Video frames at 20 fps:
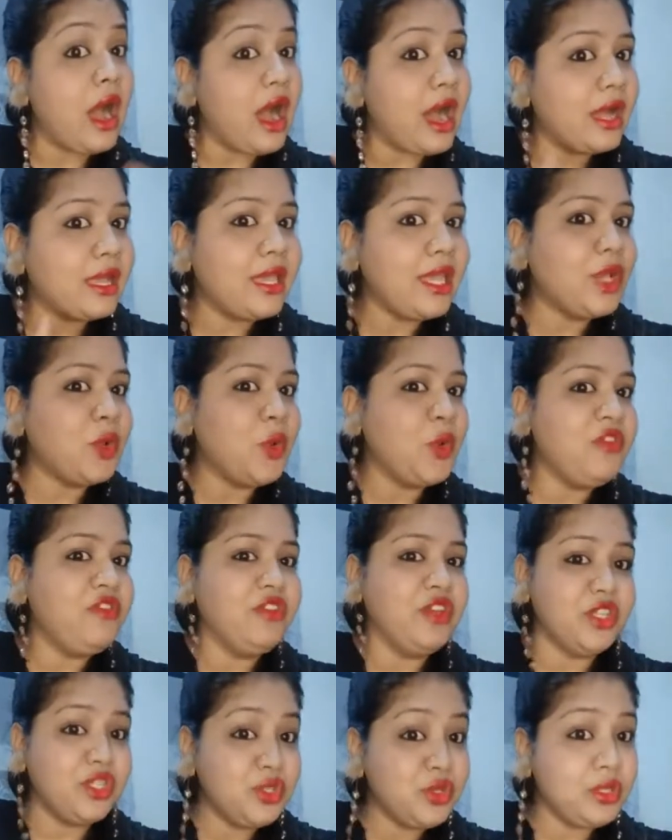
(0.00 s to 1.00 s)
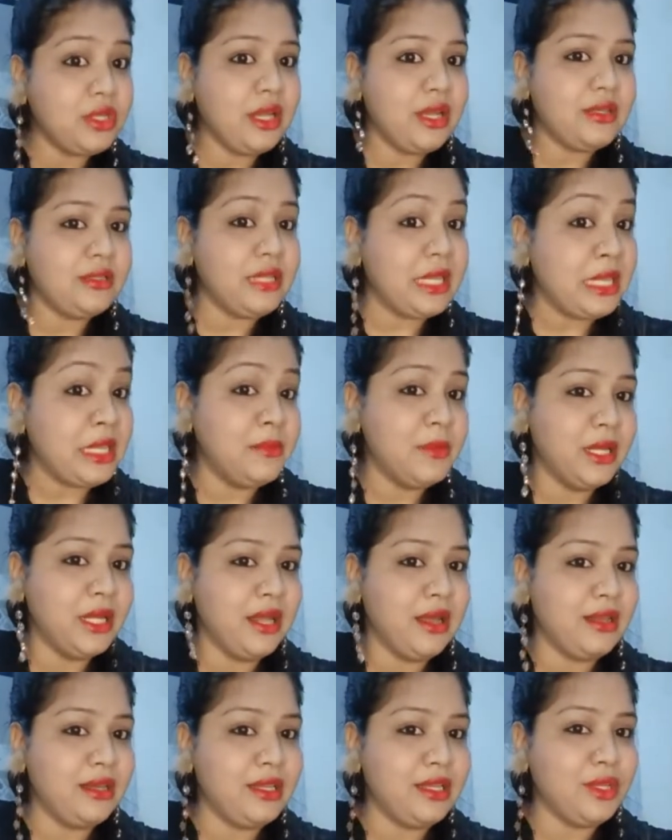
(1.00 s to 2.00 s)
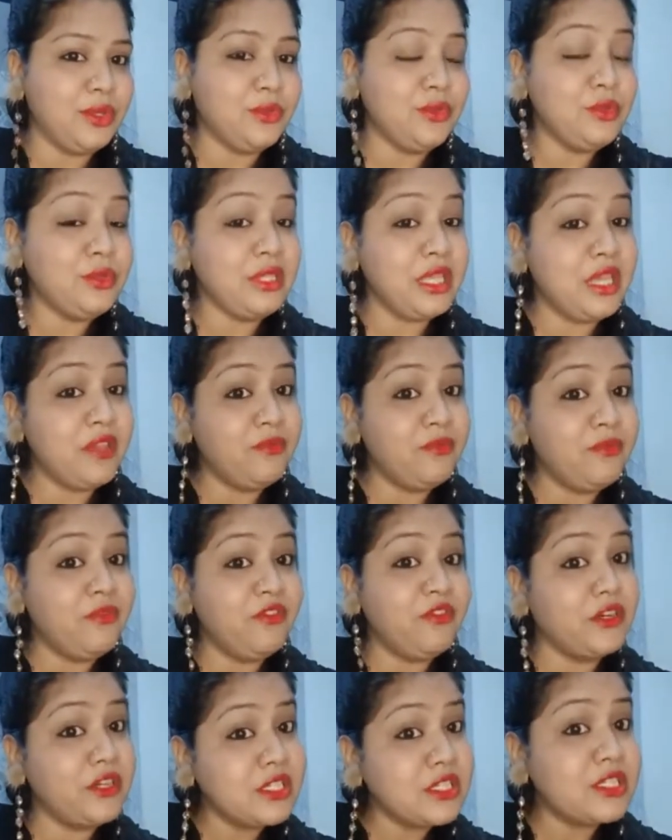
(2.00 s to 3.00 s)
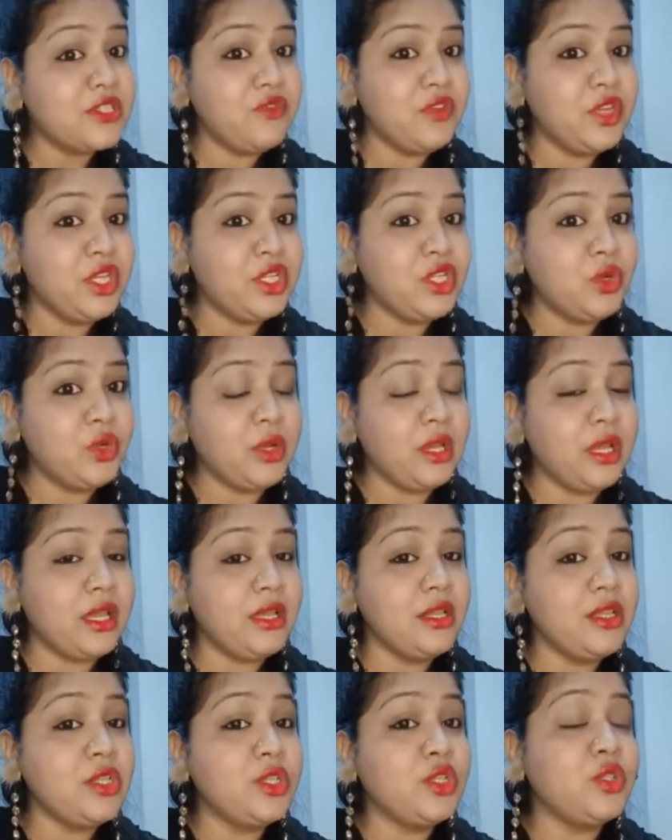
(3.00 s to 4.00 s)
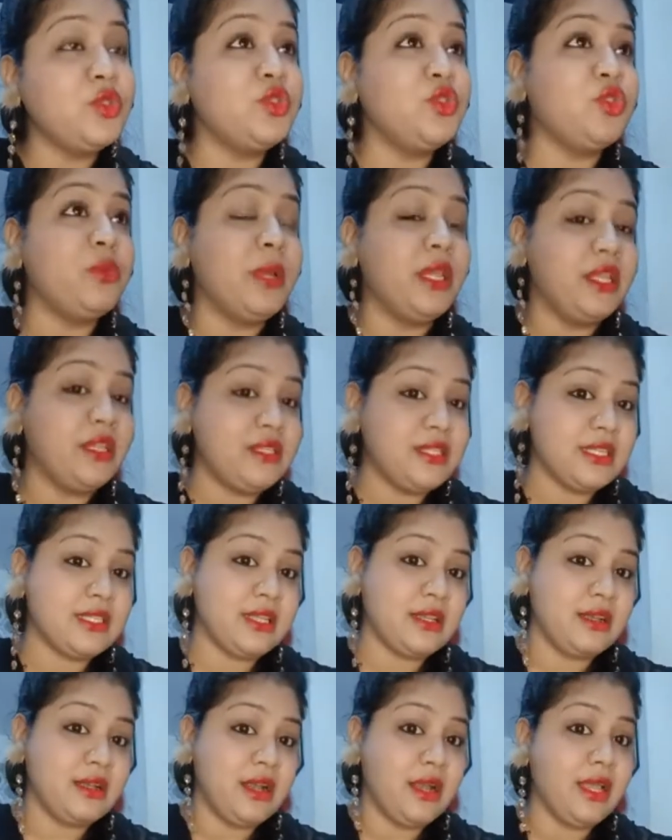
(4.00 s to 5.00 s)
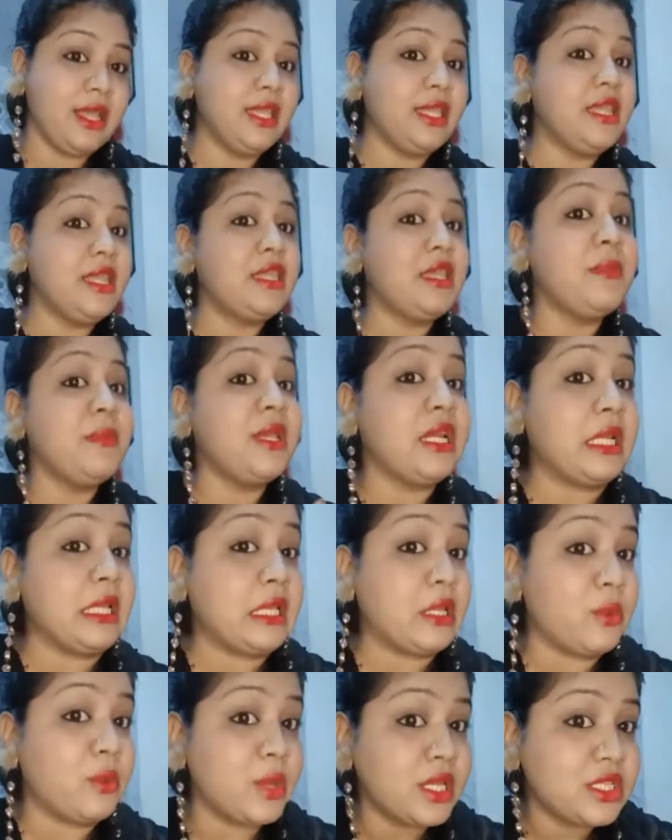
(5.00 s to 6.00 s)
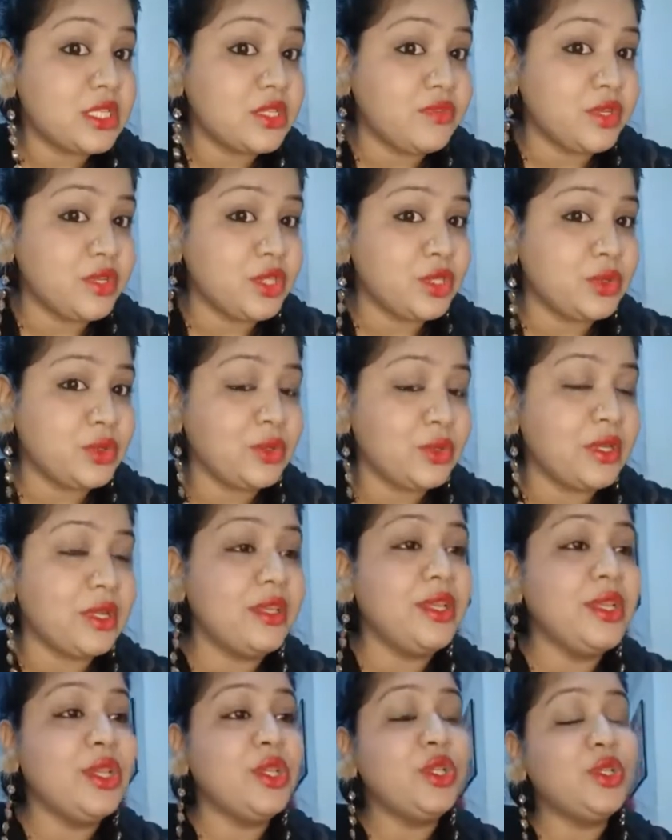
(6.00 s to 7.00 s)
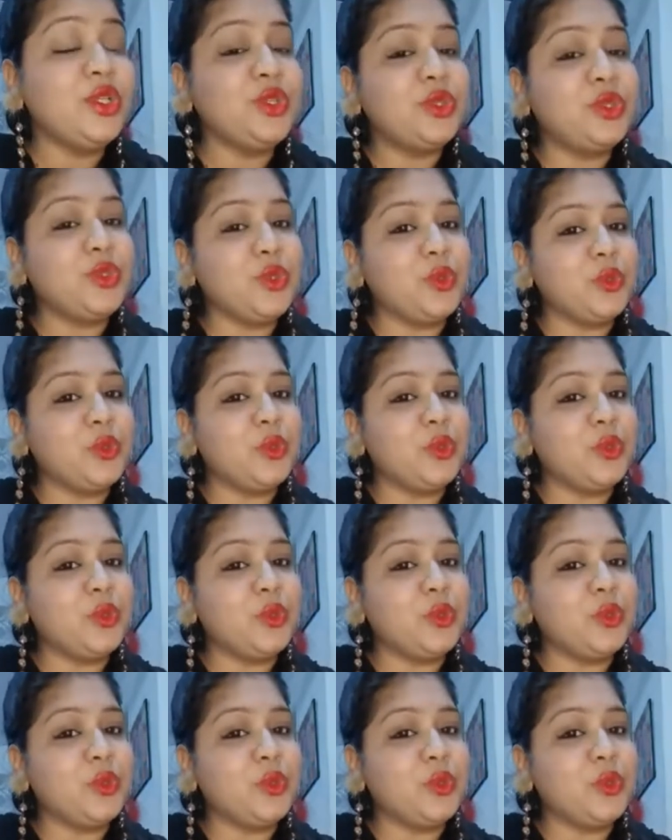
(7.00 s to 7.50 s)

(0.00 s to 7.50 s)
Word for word: आगे कोई वीडियो ना नहीं बना रही हूँ ये फर्स्ट वीडियो है जो मैंने जैसा कहा है कि ये मेरा रिक्वेस्ट वीडियो है तो